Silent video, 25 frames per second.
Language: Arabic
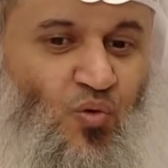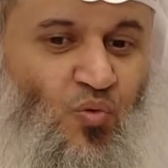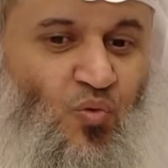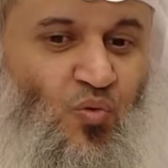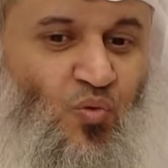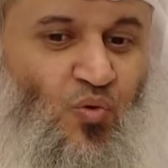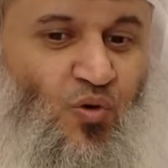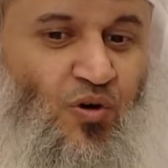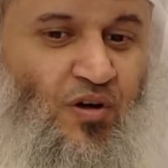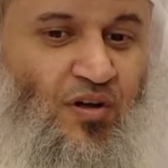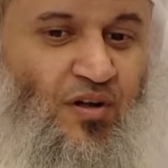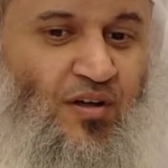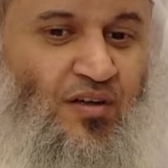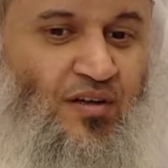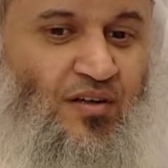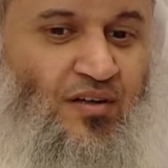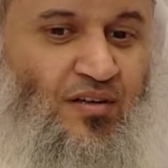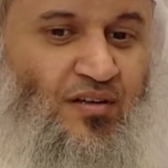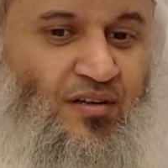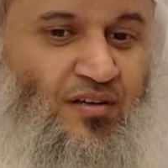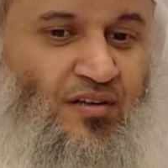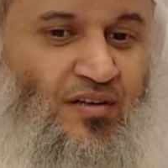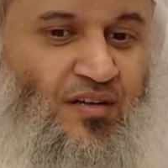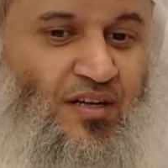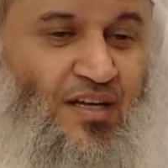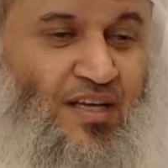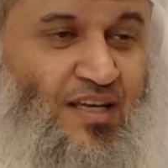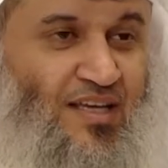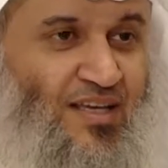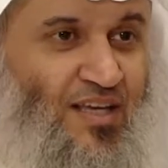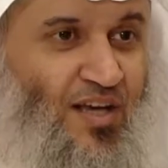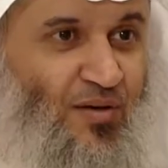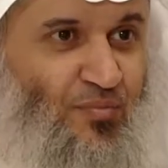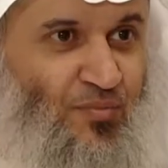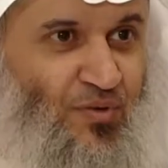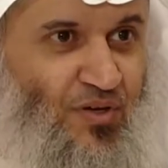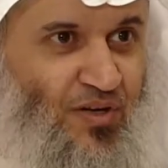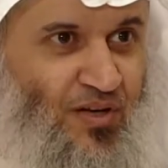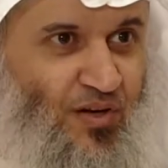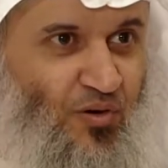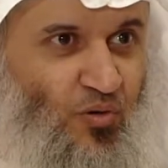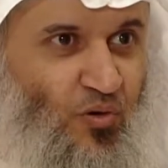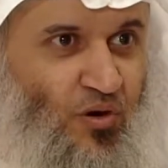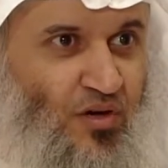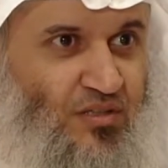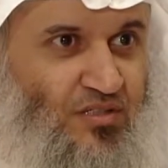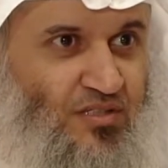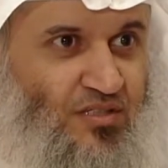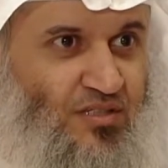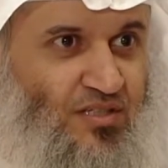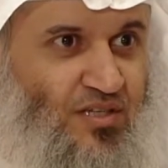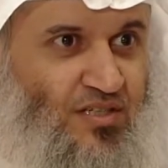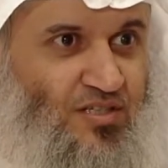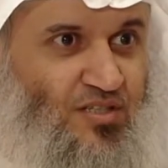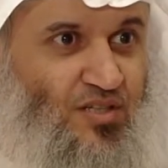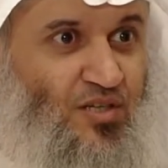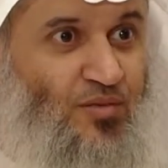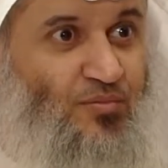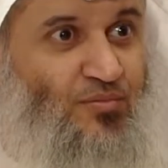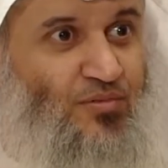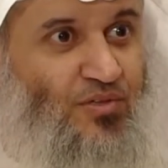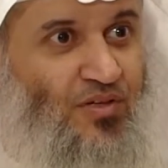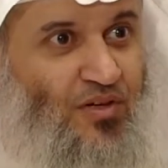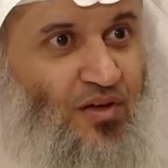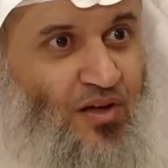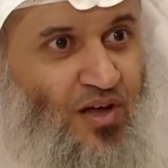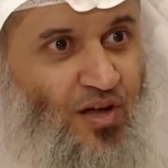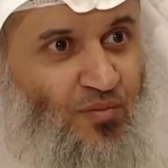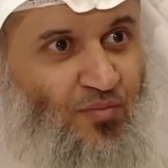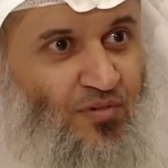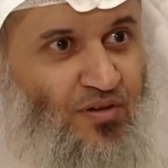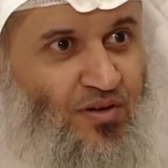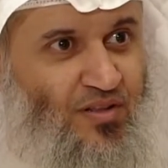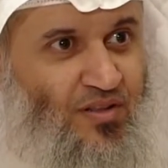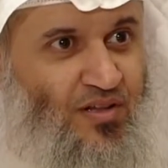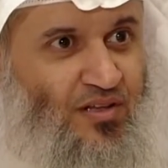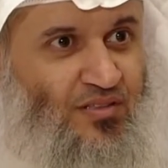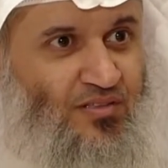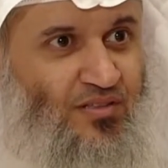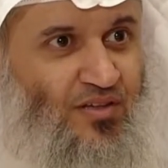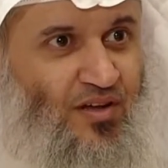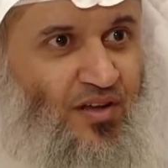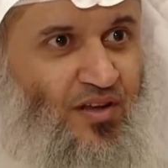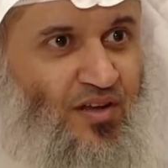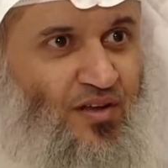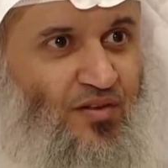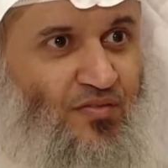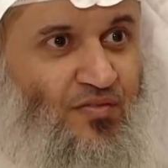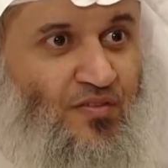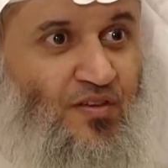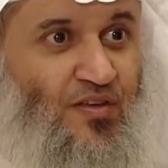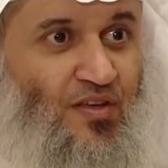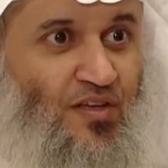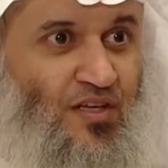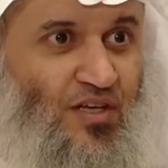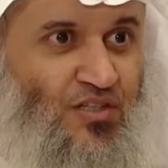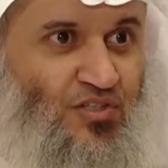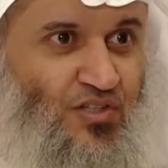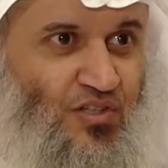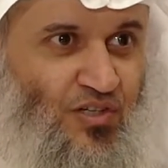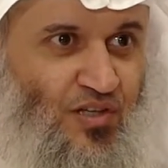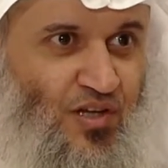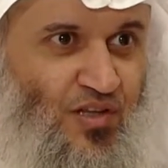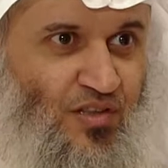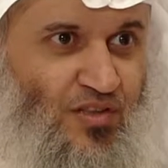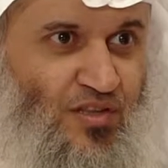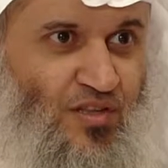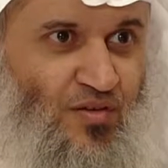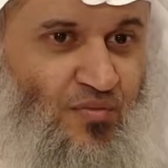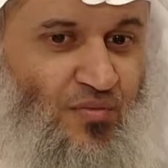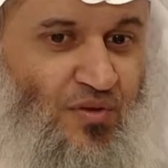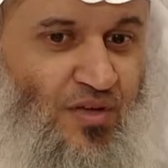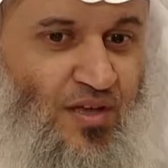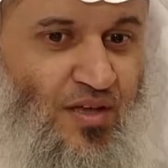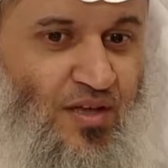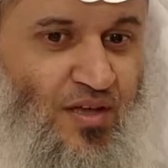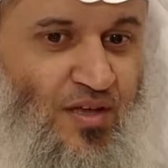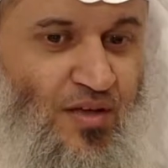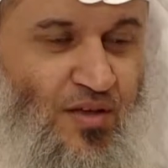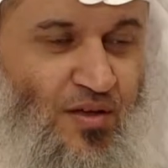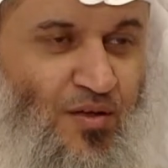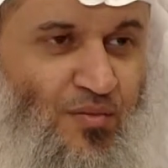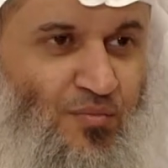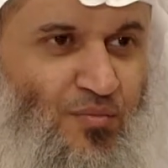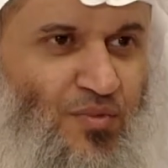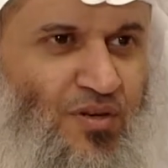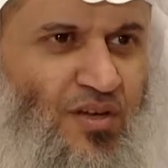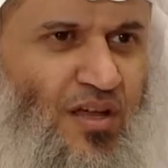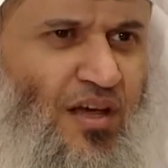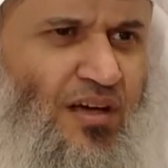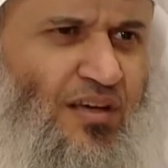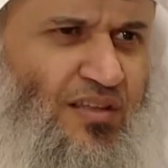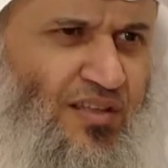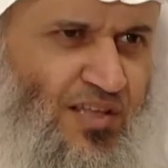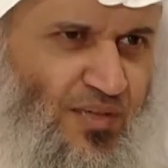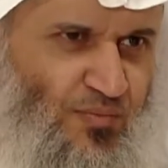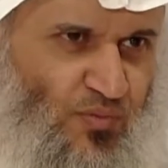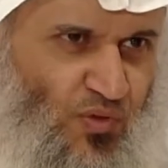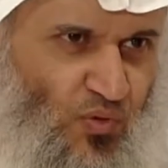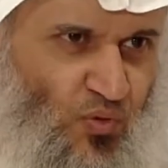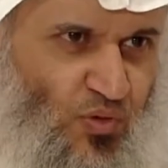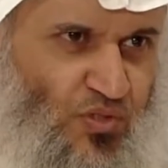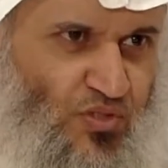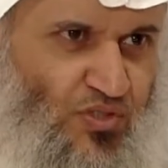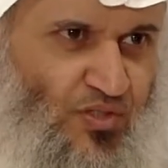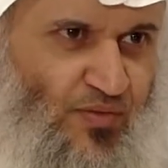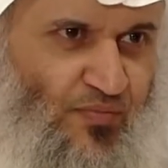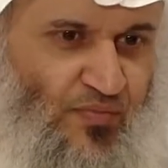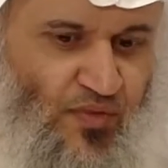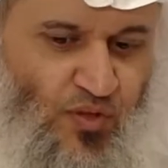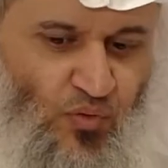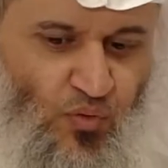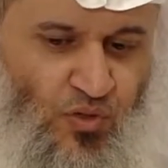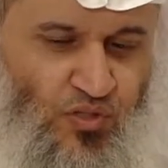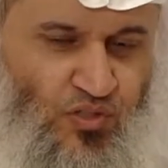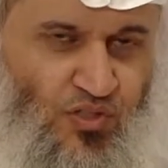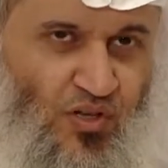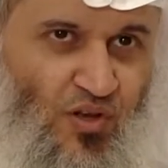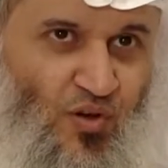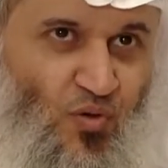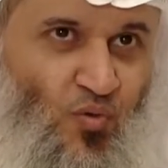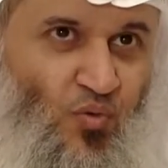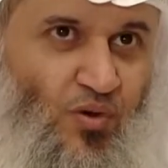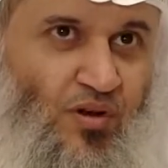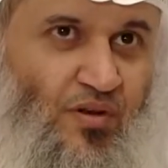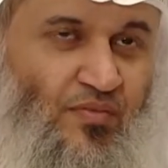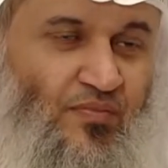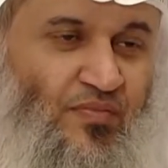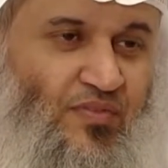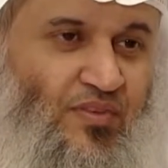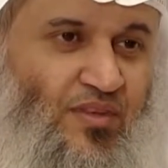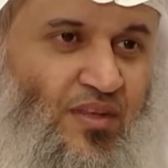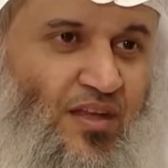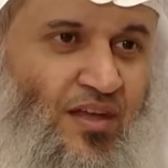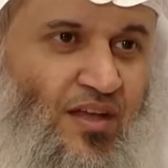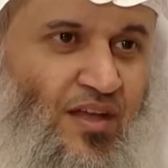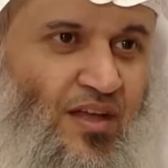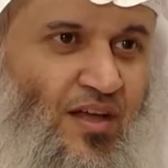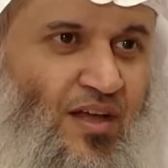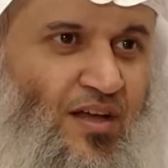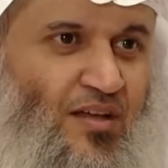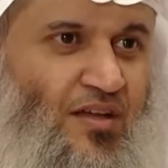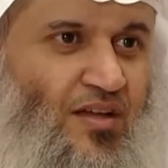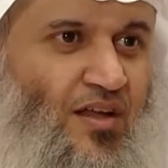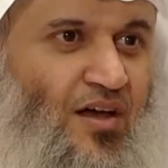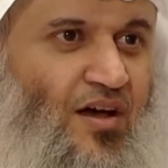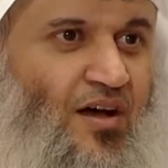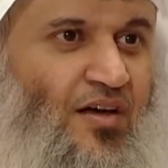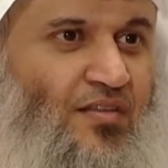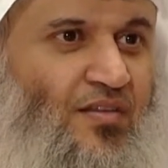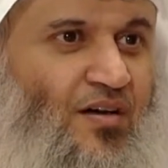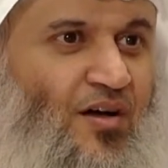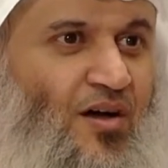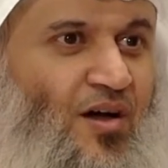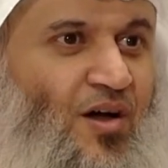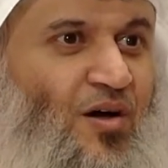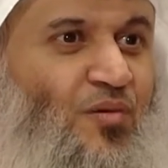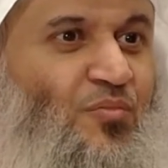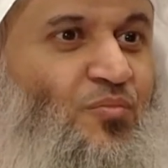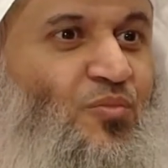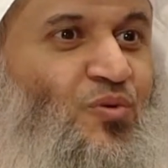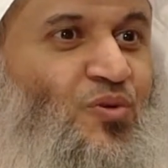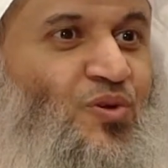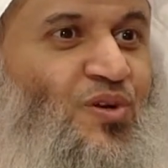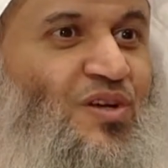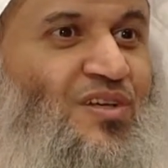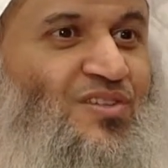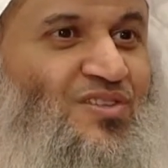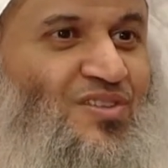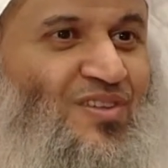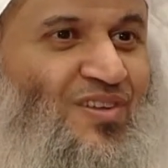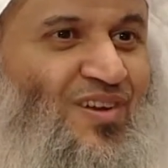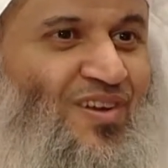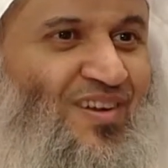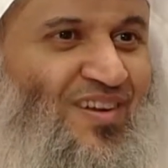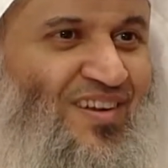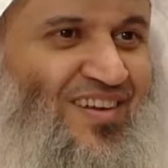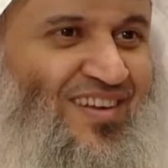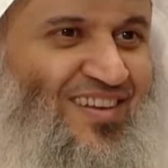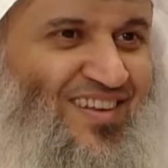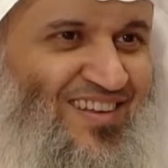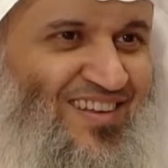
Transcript: والقيام بحوائج الناس ابتغاء مرضات الله فيه أجر عظيم من أكثر من وجه الوجه الأول أن هذا أحب الناس إلى الله